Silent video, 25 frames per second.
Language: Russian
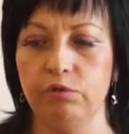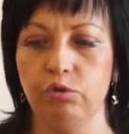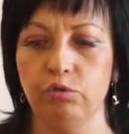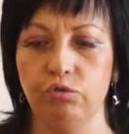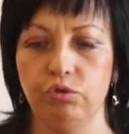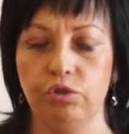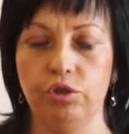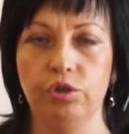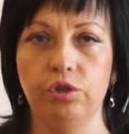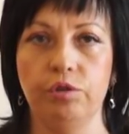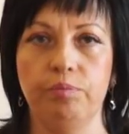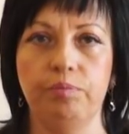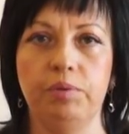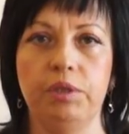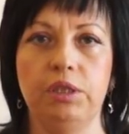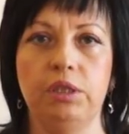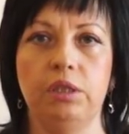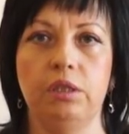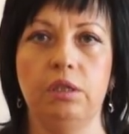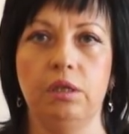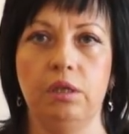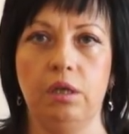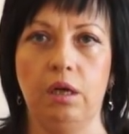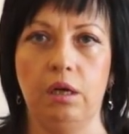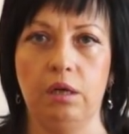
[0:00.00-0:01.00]
вынуждены
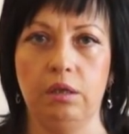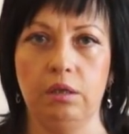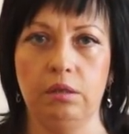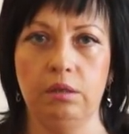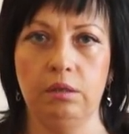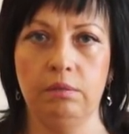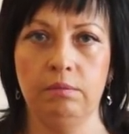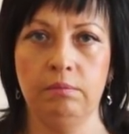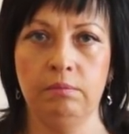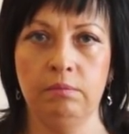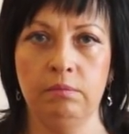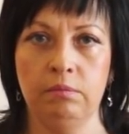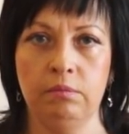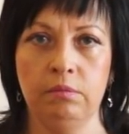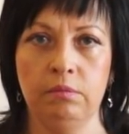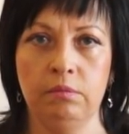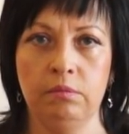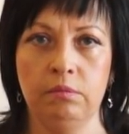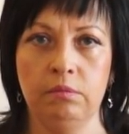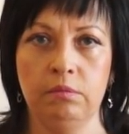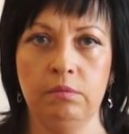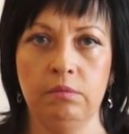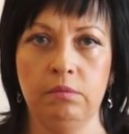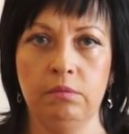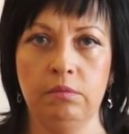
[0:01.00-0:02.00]
писать и какать.
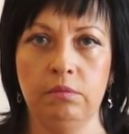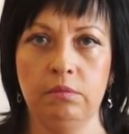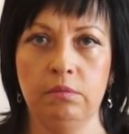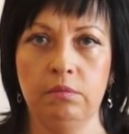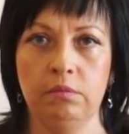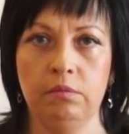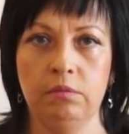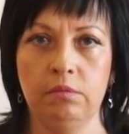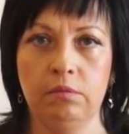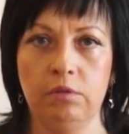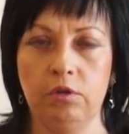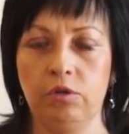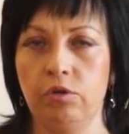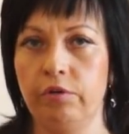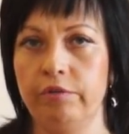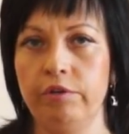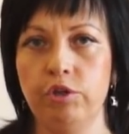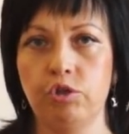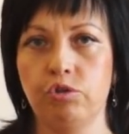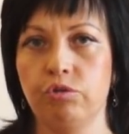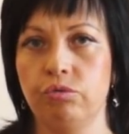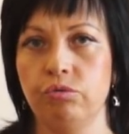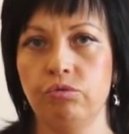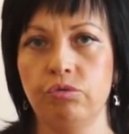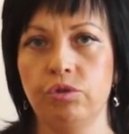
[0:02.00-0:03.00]
А к
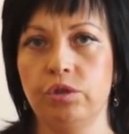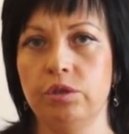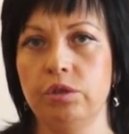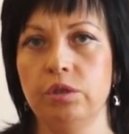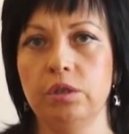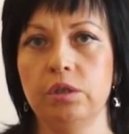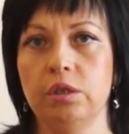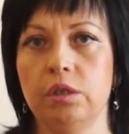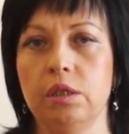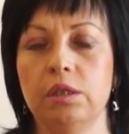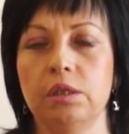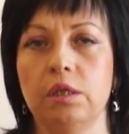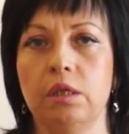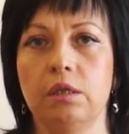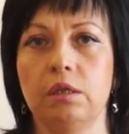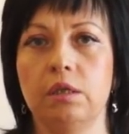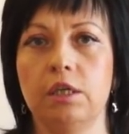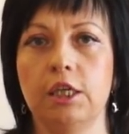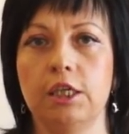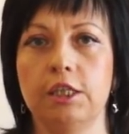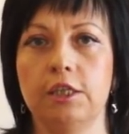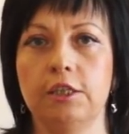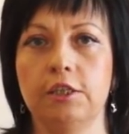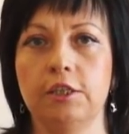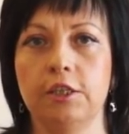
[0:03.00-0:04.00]
вечеру уже здесь нельзя
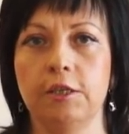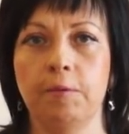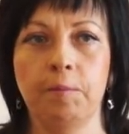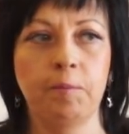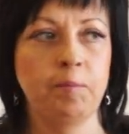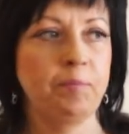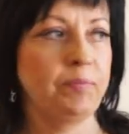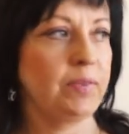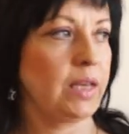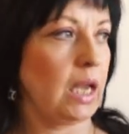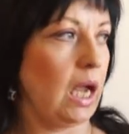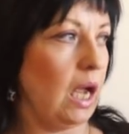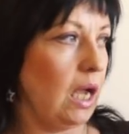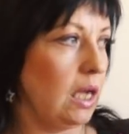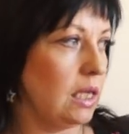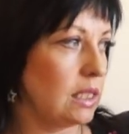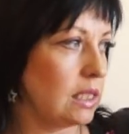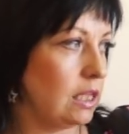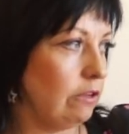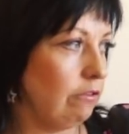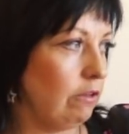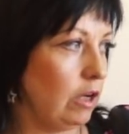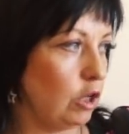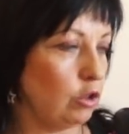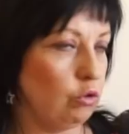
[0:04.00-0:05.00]
находиться. А
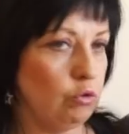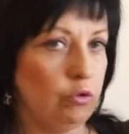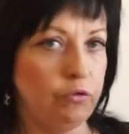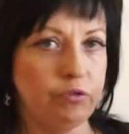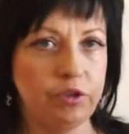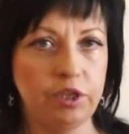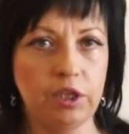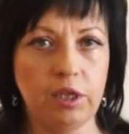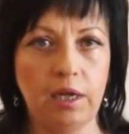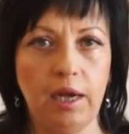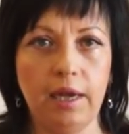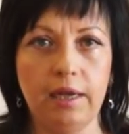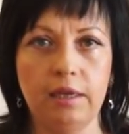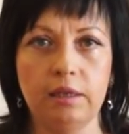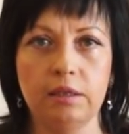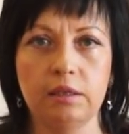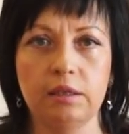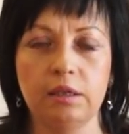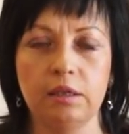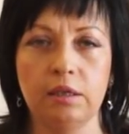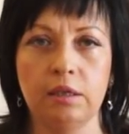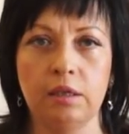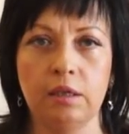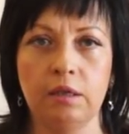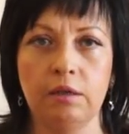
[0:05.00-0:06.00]
если в окно втекает
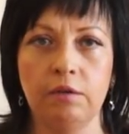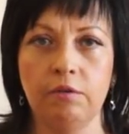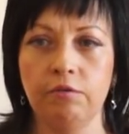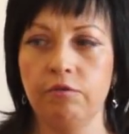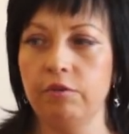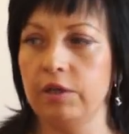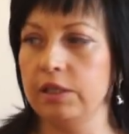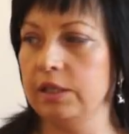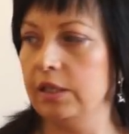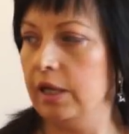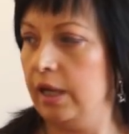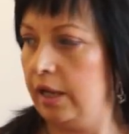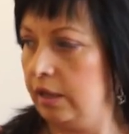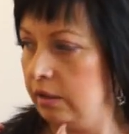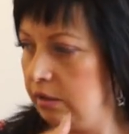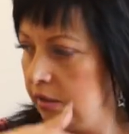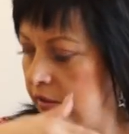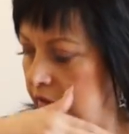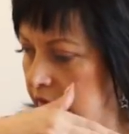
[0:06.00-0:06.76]
э, вода,